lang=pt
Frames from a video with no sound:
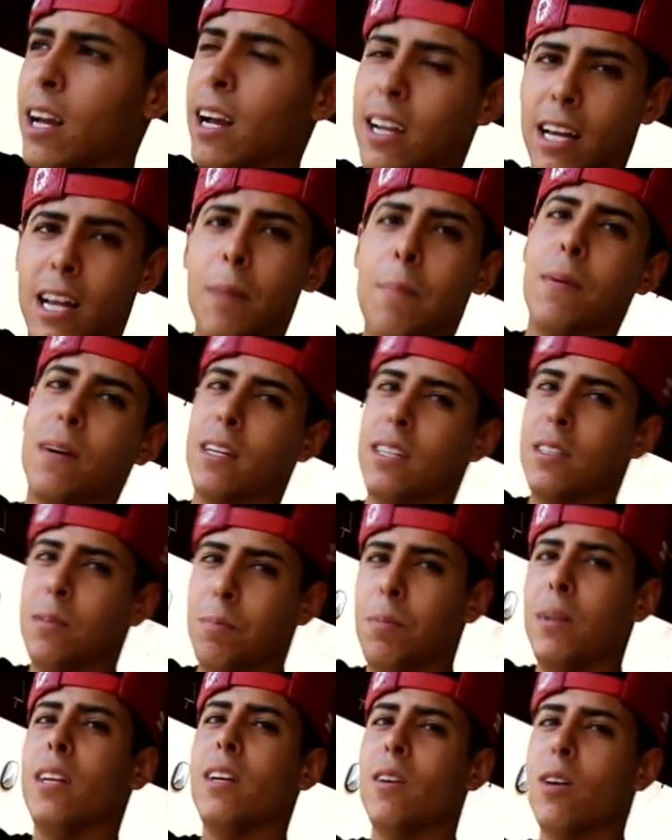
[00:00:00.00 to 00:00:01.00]
aquela parte de
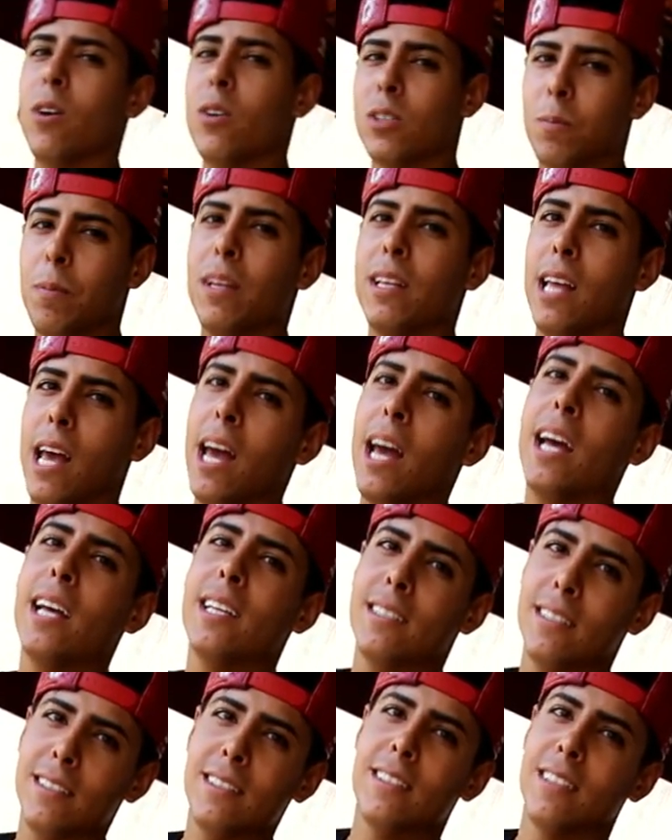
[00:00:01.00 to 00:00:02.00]
perigo aos
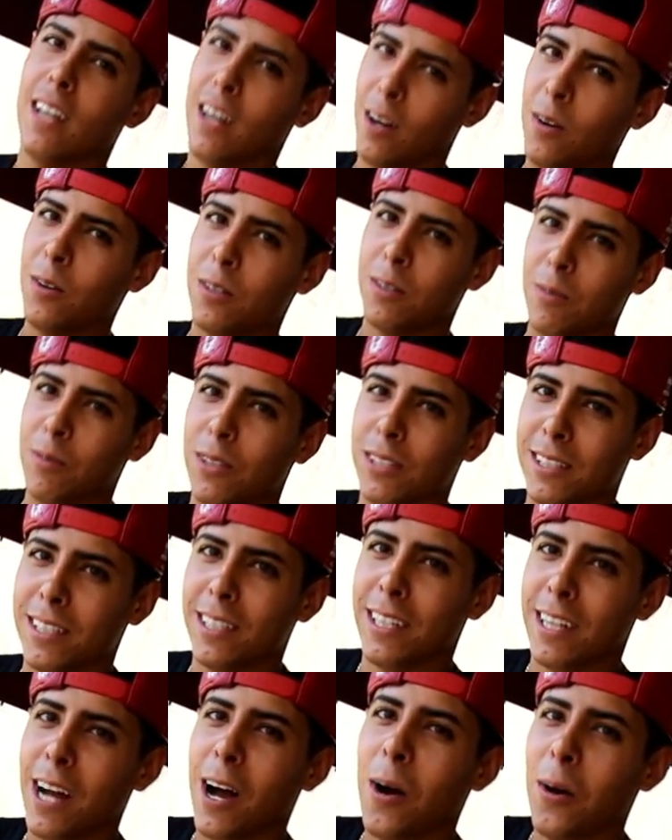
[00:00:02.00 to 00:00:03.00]
pedestres Sim. e tal, que
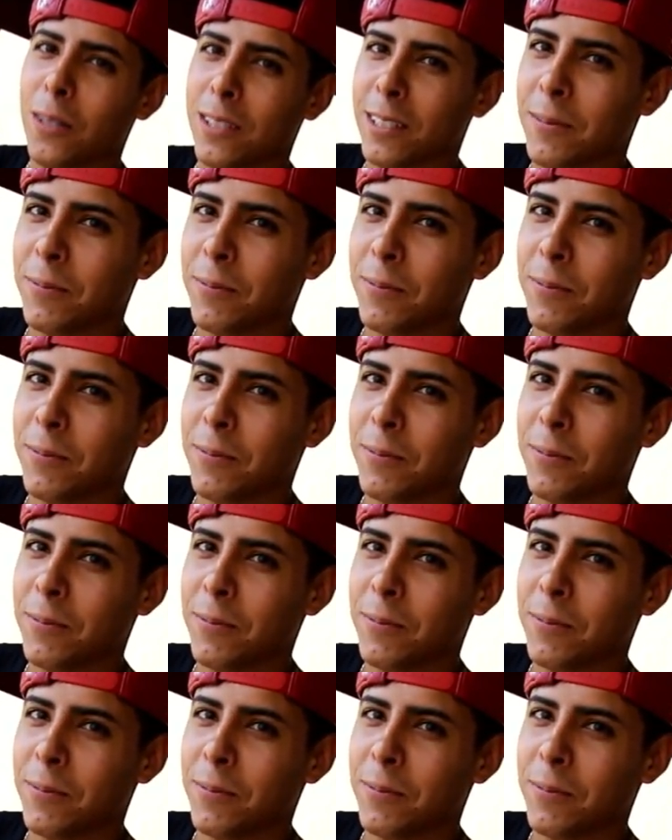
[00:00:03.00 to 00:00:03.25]
você causa.